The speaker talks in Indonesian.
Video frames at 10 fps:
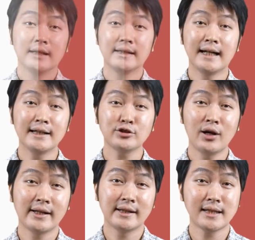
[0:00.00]
Dengan
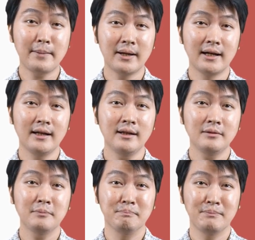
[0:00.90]
soal yang sama,
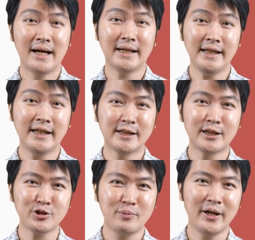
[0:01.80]
mari
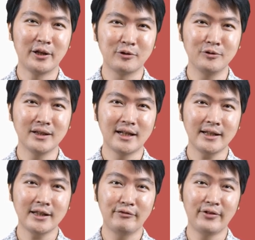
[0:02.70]
kita coba hitung
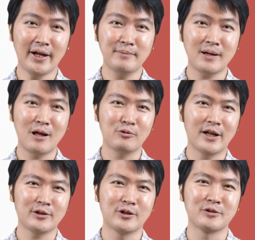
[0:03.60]
dengan TVM
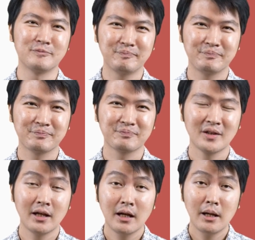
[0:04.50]
kalkulator.
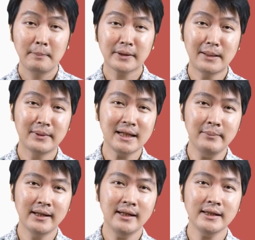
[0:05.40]

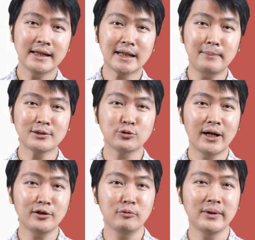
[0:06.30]
Pertama-tama, kita
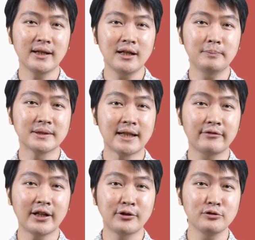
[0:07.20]
masukkan nominal present
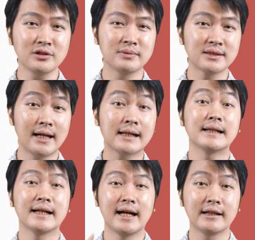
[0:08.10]
value sebesar
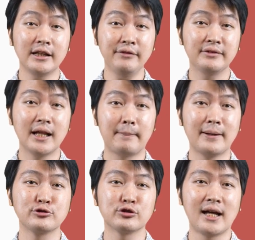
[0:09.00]
negatif
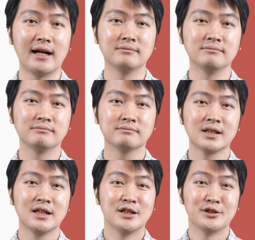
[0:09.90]
8 juta.
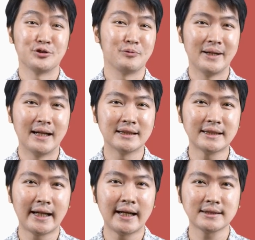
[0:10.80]
Serupa dengan
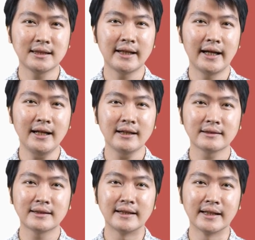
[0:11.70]
cara Excel ya,
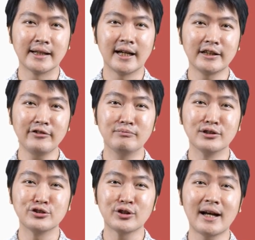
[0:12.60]
tanda negatif
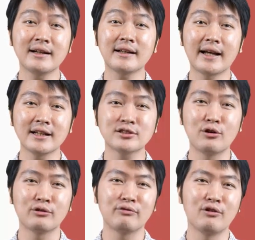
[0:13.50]
menunjukkan cash
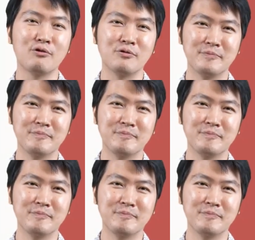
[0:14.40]
outflow.